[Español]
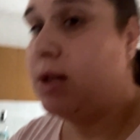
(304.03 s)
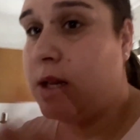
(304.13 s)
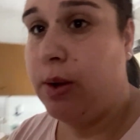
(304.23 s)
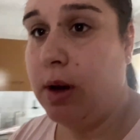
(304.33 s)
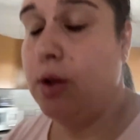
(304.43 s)

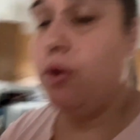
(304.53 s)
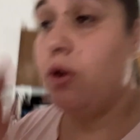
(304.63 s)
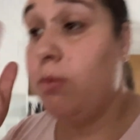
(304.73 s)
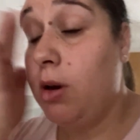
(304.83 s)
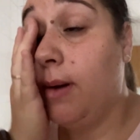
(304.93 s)
desayunado y todo,
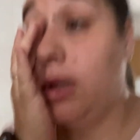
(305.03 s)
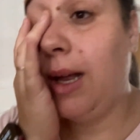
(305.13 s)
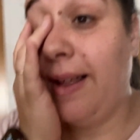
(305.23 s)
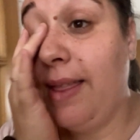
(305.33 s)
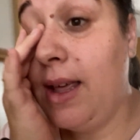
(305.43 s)
nos hemos
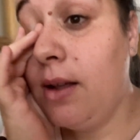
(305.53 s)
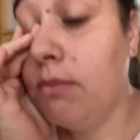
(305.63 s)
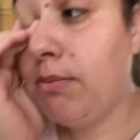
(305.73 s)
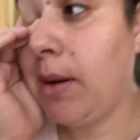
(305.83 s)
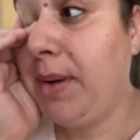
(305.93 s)
levantado a las 10.
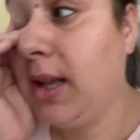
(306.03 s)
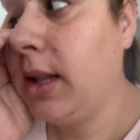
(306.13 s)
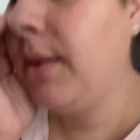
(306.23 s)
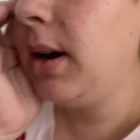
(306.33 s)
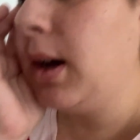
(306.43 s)
Papi está
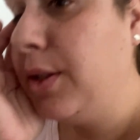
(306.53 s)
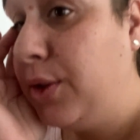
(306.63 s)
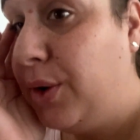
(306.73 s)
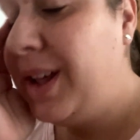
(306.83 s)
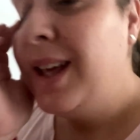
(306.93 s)

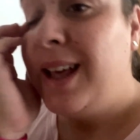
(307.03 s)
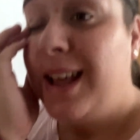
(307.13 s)
trabajando hoy.